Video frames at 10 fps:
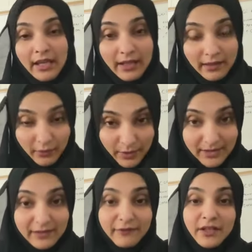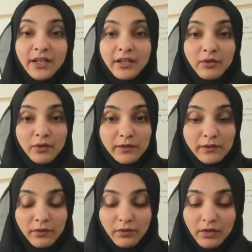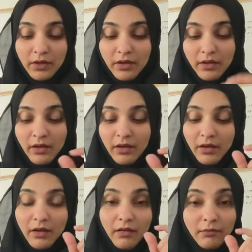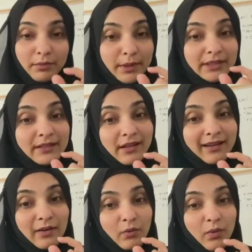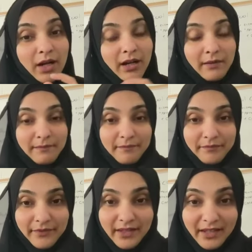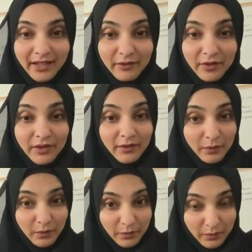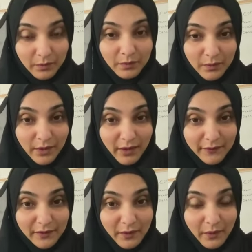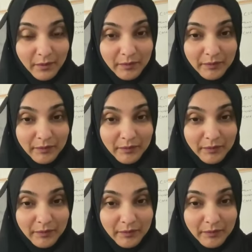एंड द रेस्ट ऑफ द आया ऑल्सो बट कवाम के लफ्स को